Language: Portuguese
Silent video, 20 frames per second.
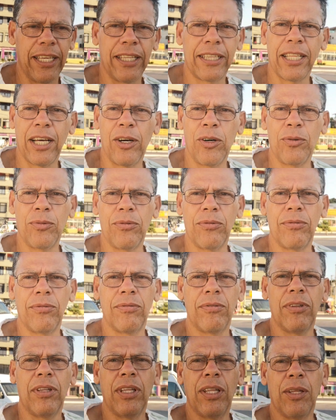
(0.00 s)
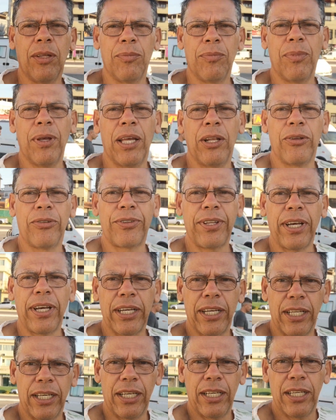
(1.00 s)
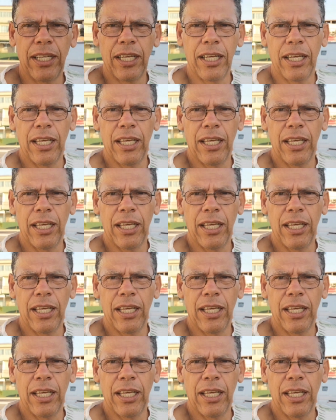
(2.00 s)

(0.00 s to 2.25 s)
Então, pelo Instagram